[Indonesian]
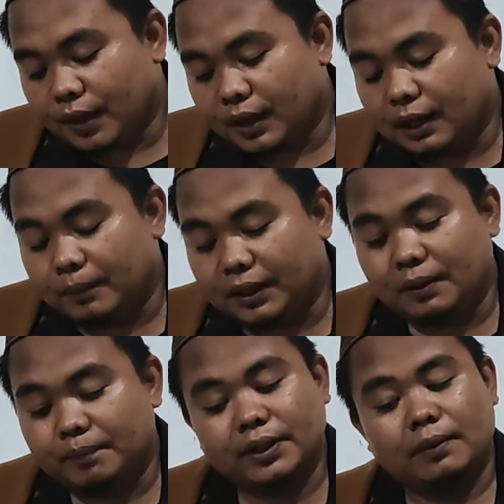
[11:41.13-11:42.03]
nah
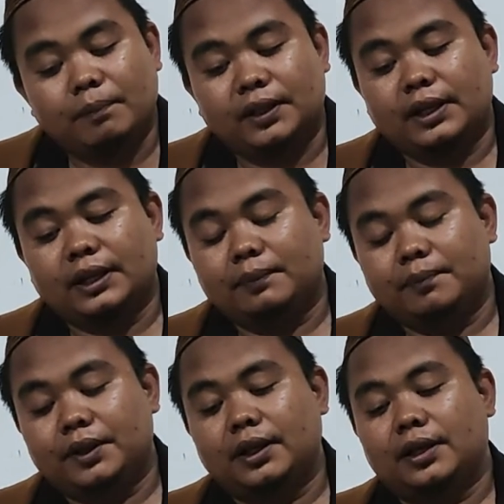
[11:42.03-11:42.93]
mana pendapat yang
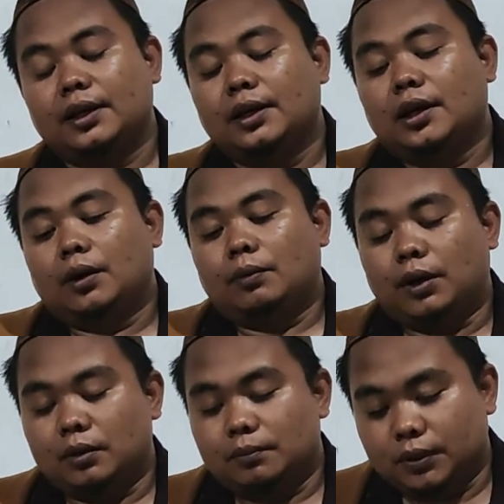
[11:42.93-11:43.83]
dipilih
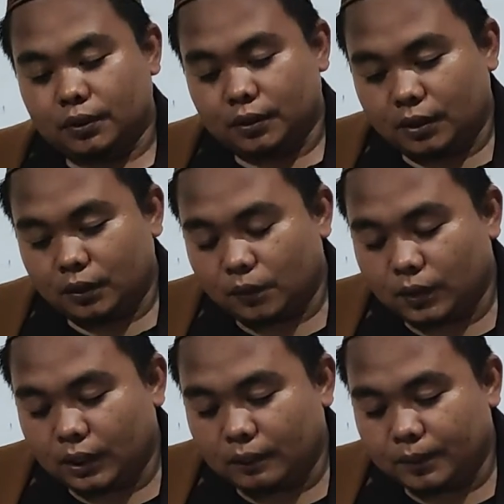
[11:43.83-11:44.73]
Wal
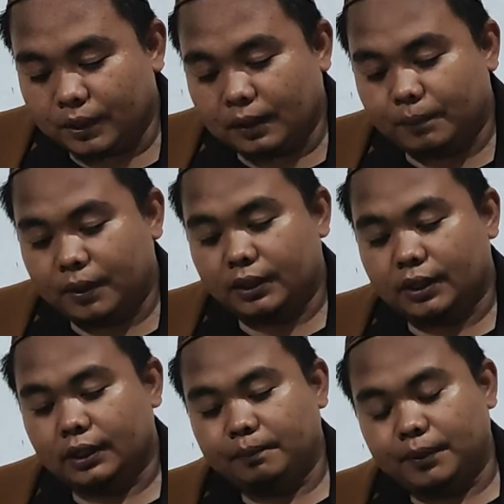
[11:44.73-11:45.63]
mukhtaru dan pendapat
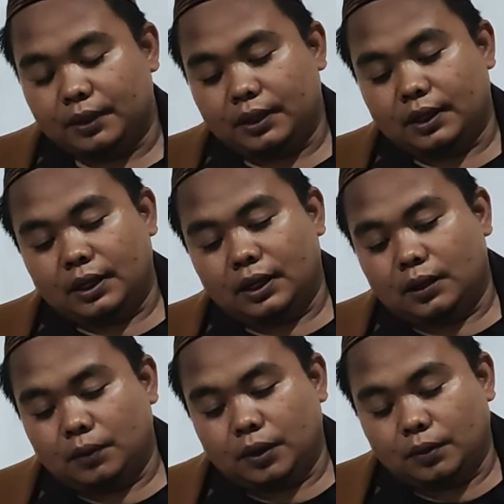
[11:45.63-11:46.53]
yang dipilih al
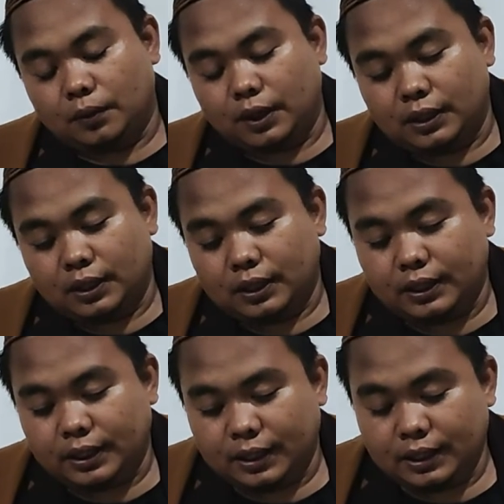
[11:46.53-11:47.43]
awalu adalah
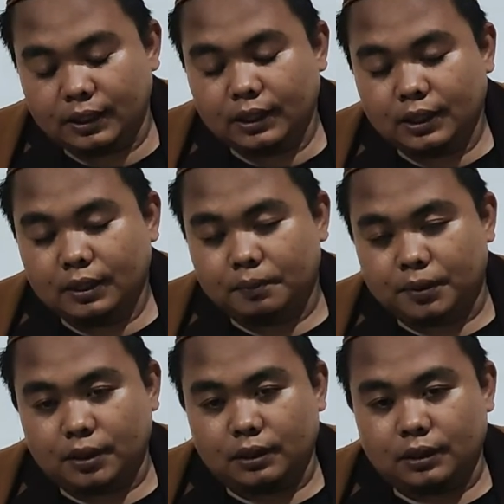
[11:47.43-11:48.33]
yang
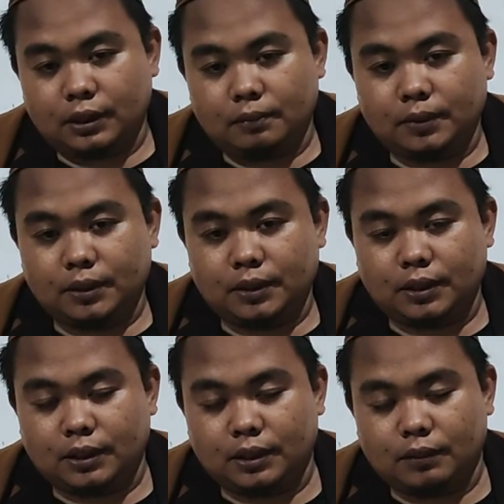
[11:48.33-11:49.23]

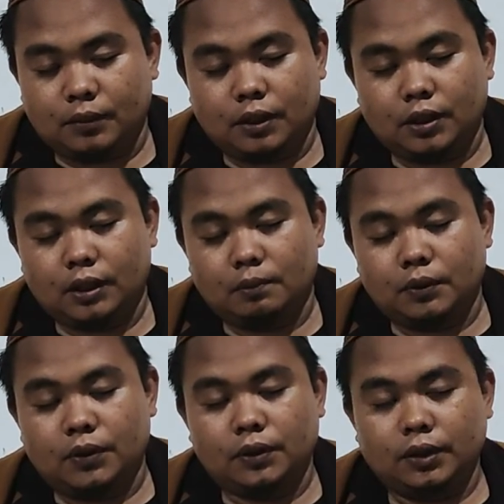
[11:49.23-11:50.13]
pertama. Wal
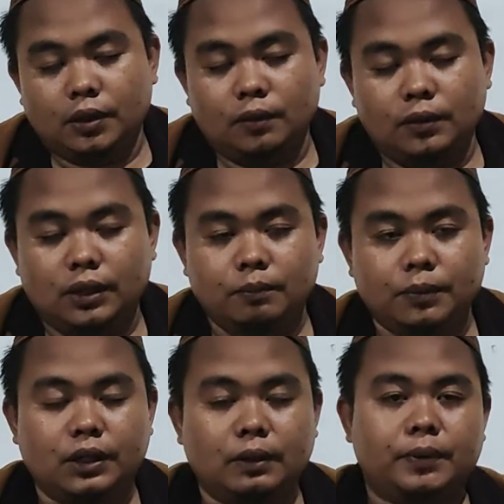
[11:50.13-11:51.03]
mukhtaru dan
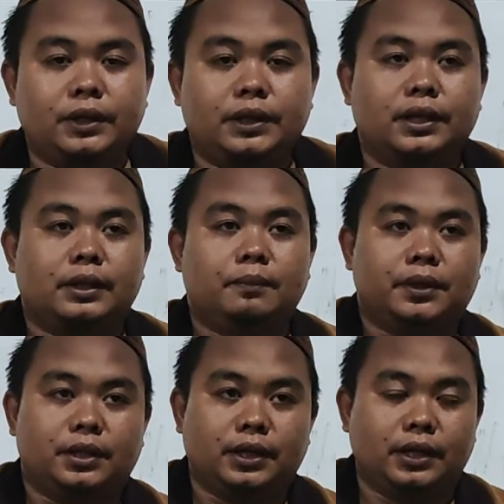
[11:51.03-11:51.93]
pendapat yang
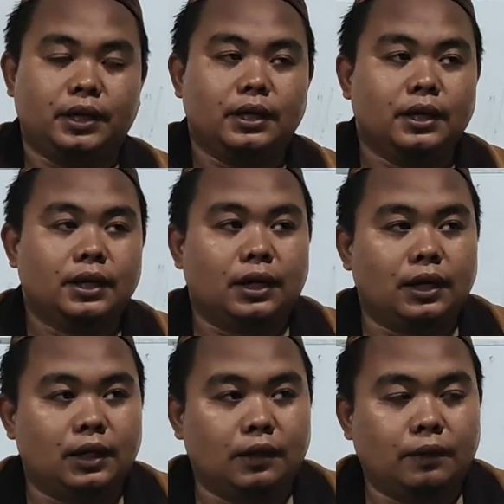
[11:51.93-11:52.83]
dipilih
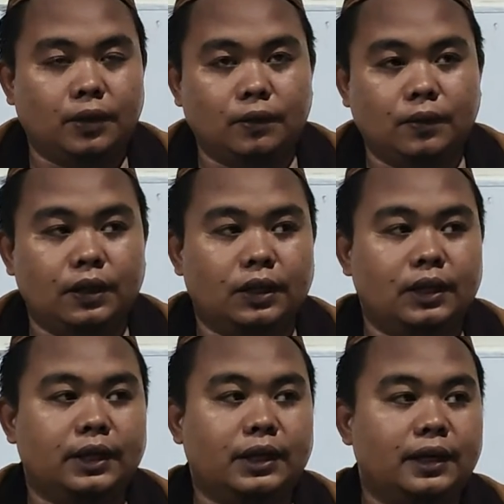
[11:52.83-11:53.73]
al awalu
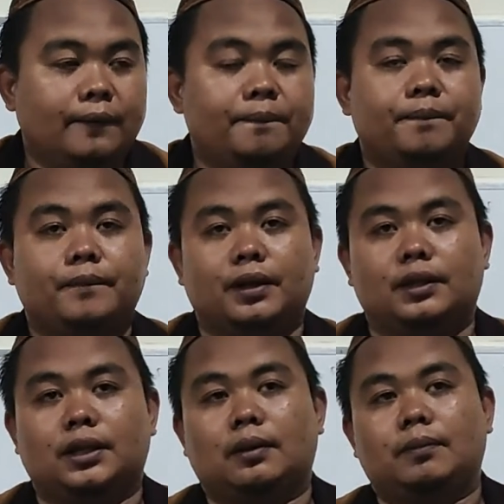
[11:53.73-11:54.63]
adalah yang
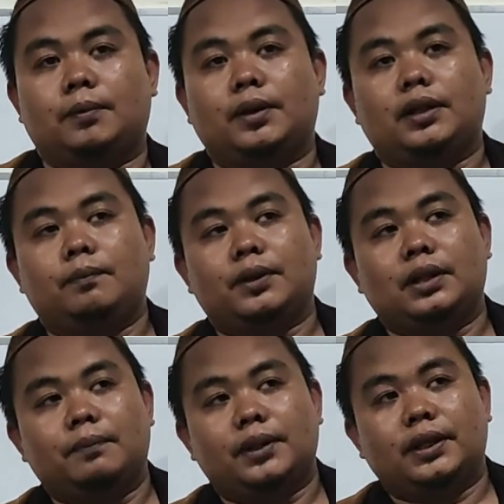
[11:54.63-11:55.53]
pertama. Berarti
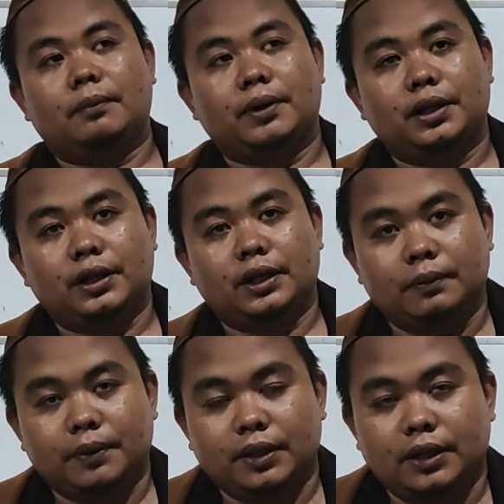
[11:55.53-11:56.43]
pendapat yang mana yang
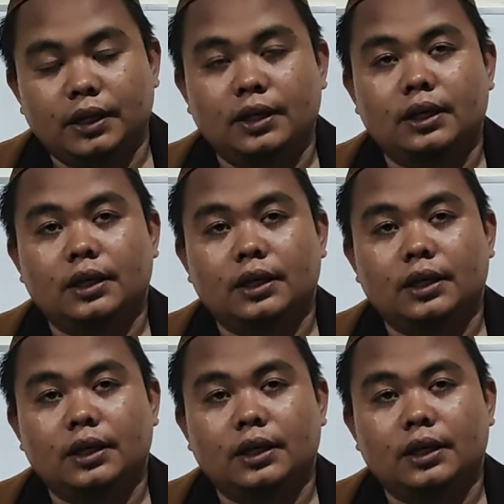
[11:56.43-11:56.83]
dipilih?